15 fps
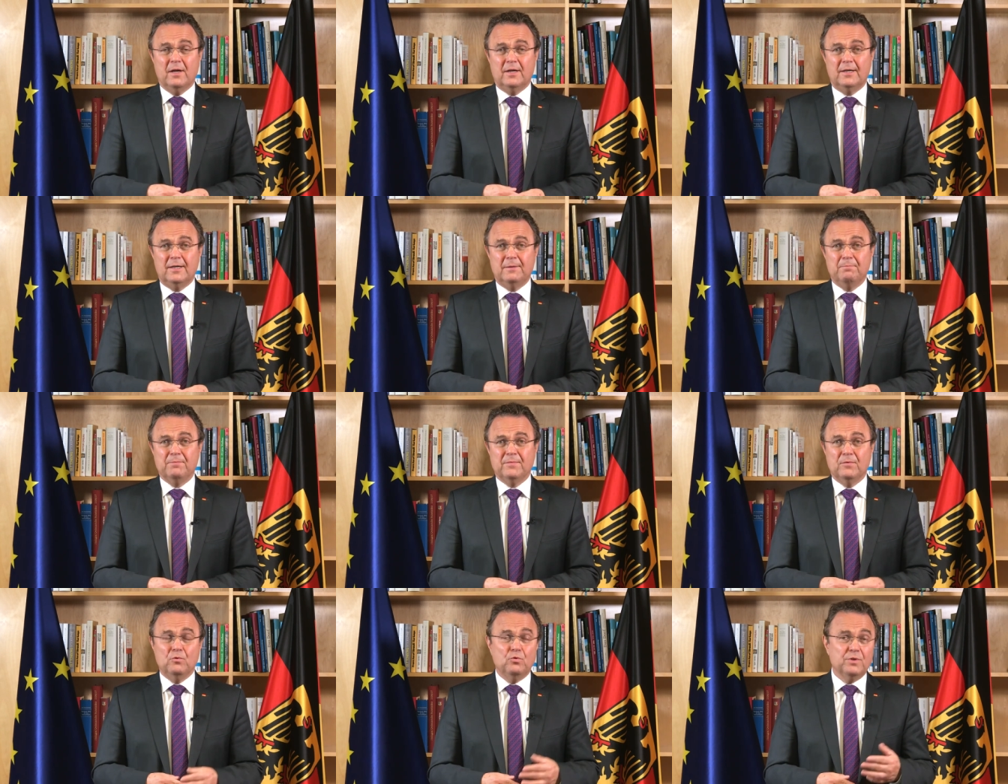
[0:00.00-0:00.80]

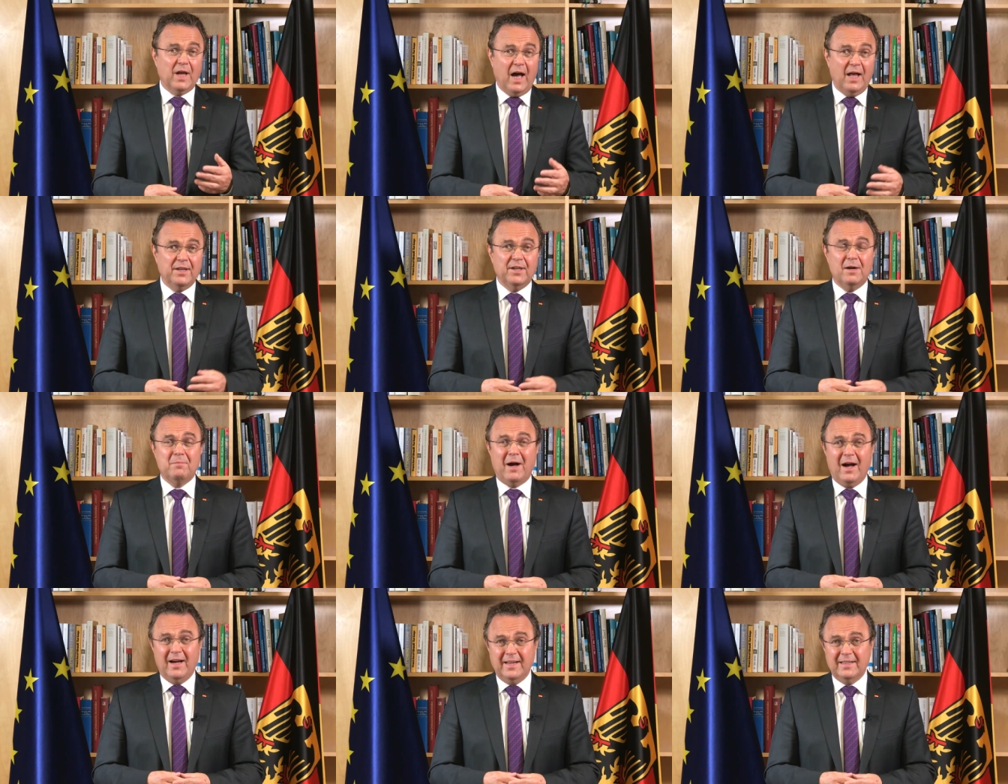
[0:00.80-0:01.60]
ähm, unter anderem
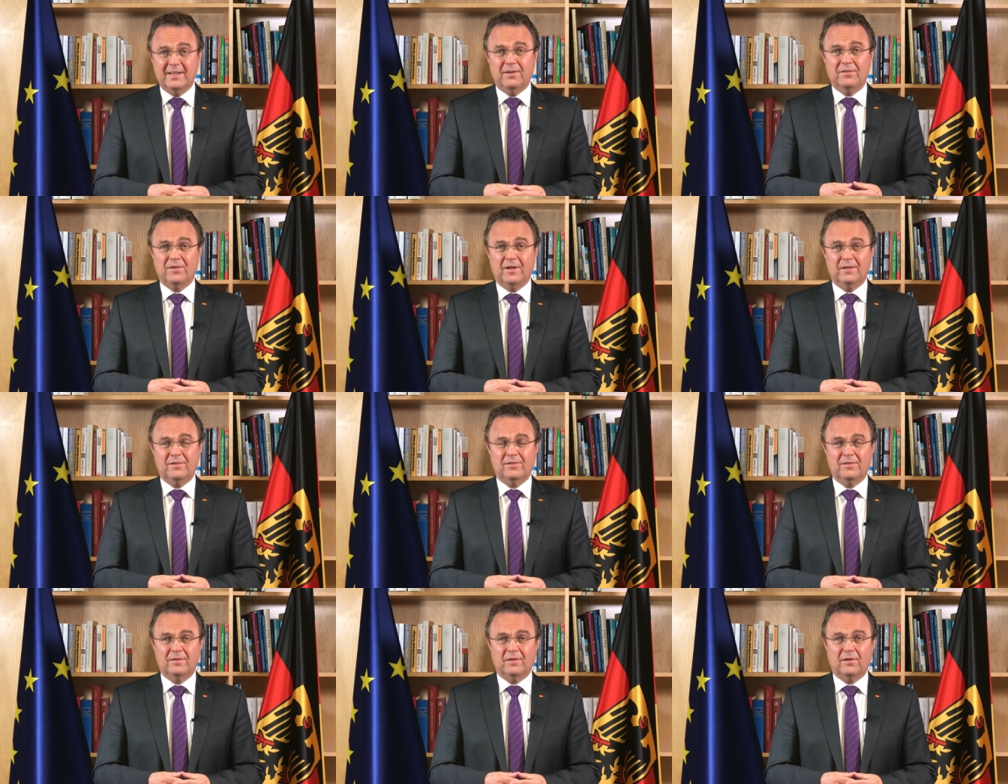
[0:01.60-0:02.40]
ein
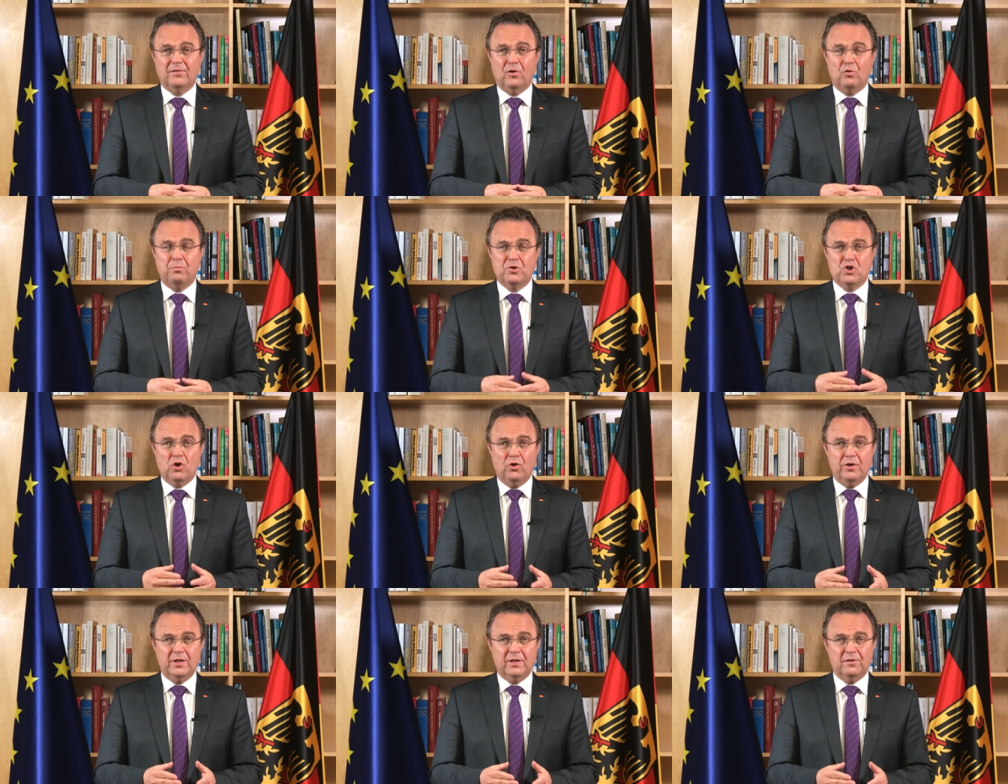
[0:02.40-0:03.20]
Gesetz, das auch
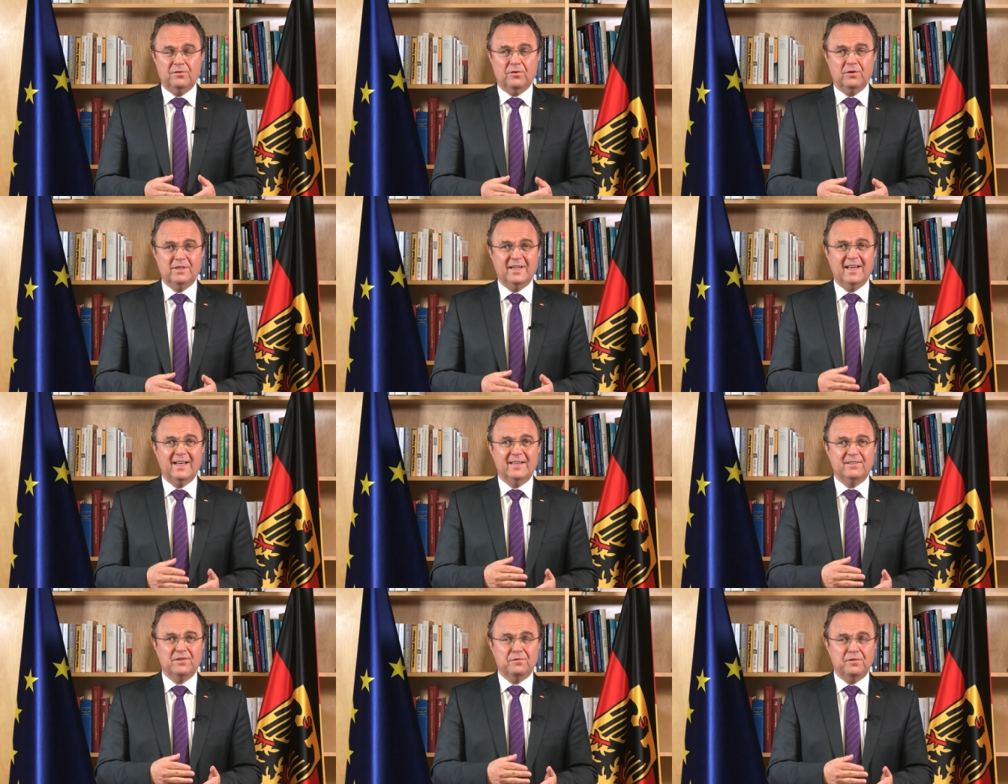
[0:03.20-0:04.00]
beschleunigen soll, die
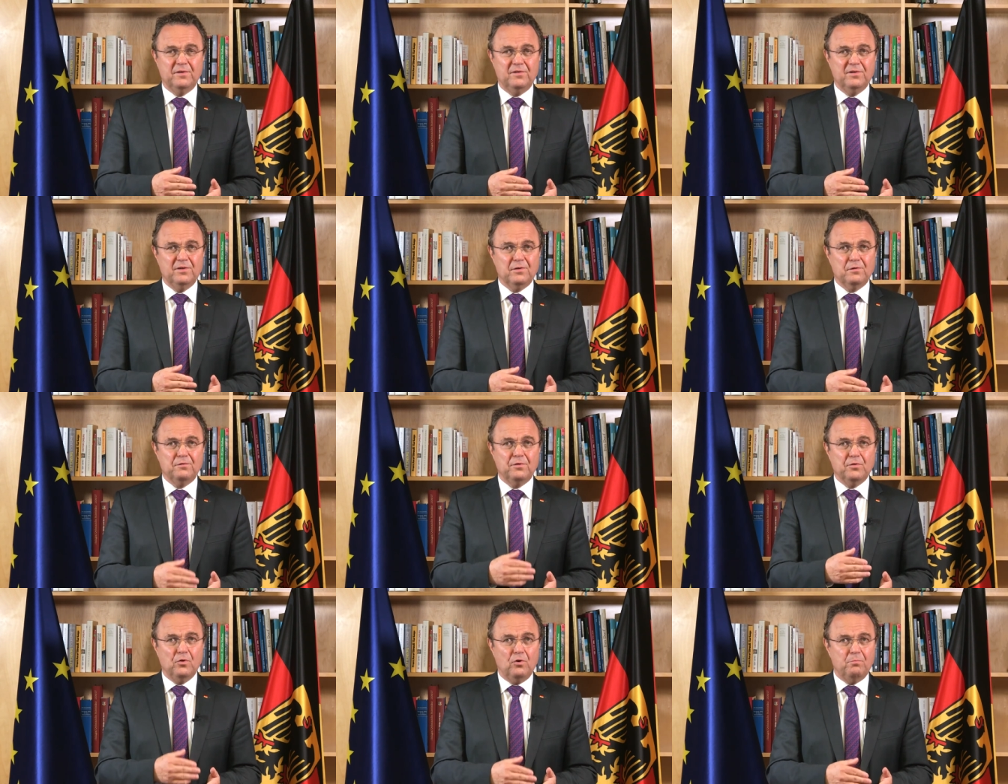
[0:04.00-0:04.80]
Elektrifizierung
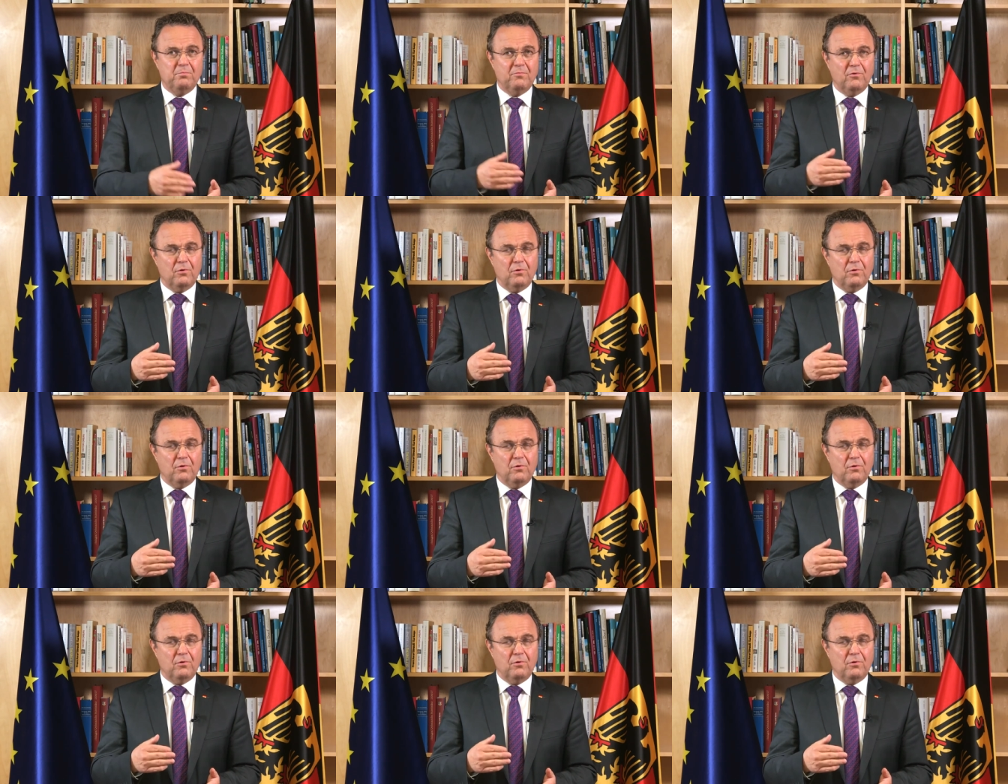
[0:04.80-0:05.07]
von Hof,